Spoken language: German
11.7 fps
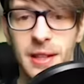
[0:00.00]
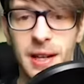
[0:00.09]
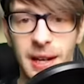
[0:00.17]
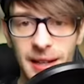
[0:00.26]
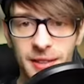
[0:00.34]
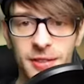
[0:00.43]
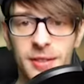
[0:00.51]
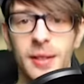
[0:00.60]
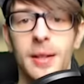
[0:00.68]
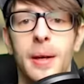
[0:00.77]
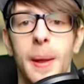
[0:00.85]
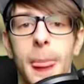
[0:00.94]
Klacks.
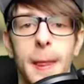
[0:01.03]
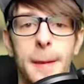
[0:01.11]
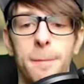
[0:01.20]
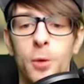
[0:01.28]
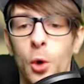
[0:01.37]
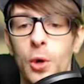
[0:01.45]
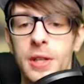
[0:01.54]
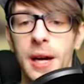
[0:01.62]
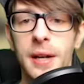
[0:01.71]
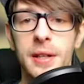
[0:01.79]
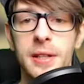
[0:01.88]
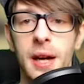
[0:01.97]
Und
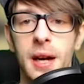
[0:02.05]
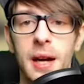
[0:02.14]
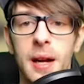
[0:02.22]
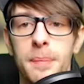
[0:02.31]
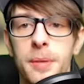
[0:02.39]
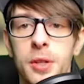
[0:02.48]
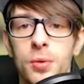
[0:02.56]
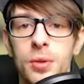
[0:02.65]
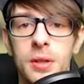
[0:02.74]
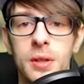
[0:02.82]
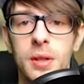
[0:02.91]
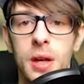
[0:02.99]
anderthalb
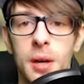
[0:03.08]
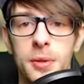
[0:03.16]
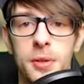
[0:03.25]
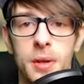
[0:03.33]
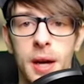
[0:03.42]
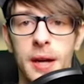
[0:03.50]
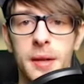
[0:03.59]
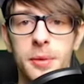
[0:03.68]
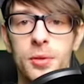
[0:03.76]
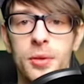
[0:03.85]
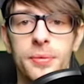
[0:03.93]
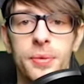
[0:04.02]
Minuten, glaube ich, oder eine
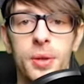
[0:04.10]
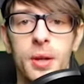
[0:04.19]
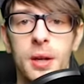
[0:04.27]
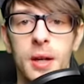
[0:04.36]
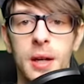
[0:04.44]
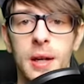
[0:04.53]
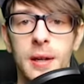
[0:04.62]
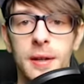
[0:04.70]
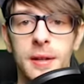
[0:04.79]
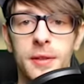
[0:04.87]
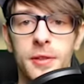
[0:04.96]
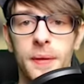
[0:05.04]
Minute für
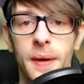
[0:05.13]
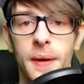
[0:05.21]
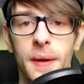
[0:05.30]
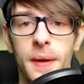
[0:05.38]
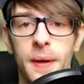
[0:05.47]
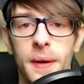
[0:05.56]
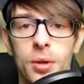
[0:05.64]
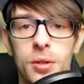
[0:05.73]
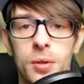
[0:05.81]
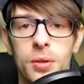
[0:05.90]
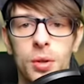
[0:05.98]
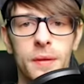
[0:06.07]
die zweite Frucht
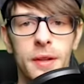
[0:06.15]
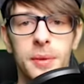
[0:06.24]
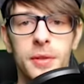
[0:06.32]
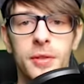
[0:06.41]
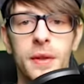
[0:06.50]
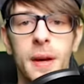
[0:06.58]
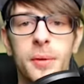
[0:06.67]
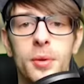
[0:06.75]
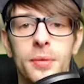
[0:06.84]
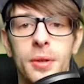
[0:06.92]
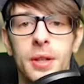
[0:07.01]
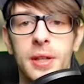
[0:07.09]
und irgendwas mit zwei
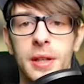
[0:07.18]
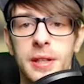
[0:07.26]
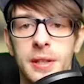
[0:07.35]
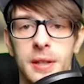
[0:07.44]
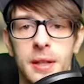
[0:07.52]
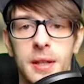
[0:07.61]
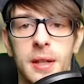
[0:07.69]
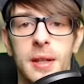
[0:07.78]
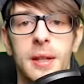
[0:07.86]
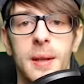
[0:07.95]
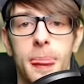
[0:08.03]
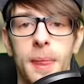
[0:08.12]
Minuten für die dritte.
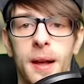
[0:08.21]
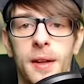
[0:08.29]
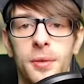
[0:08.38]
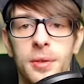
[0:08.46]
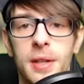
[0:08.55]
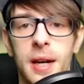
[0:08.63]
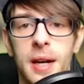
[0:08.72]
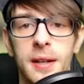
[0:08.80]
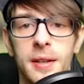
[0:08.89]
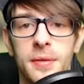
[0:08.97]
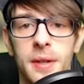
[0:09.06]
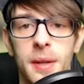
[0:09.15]
Also, drei
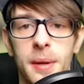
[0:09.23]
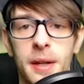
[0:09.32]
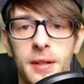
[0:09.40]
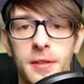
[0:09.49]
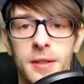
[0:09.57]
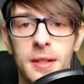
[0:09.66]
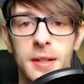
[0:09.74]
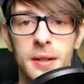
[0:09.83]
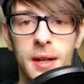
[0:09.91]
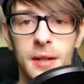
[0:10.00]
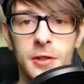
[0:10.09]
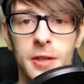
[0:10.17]
ist wie immer das Ziel,
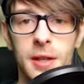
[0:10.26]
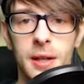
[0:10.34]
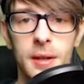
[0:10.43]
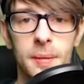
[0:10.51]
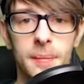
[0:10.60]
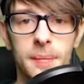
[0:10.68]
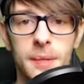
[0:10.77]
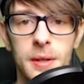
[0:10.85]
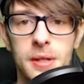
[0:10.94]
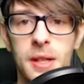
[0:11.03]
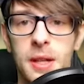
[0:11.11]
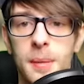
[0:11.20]
ganz klar.
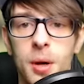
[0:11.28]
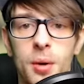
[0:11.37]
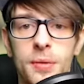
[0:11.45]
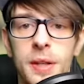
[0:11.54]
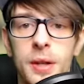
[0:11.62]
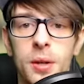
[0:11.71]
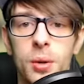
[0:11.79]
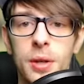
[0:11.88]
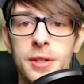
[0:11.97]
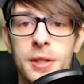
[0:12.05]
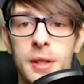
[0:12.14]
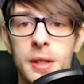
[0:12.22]
Ich gehe immer auf den
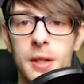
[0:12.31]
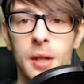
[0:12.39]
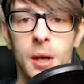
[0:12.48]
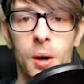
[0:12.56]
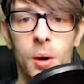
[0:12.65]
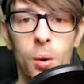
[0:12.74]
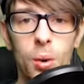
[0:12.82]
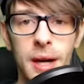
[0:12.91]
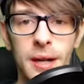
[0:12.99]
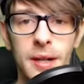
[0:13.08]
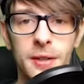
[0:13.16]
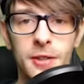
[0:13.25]
Rekord. Oh,
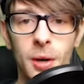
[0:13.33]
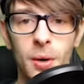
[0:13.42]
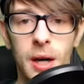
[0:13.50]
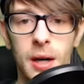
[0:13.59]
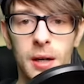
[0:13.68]
geil, ein Sauger.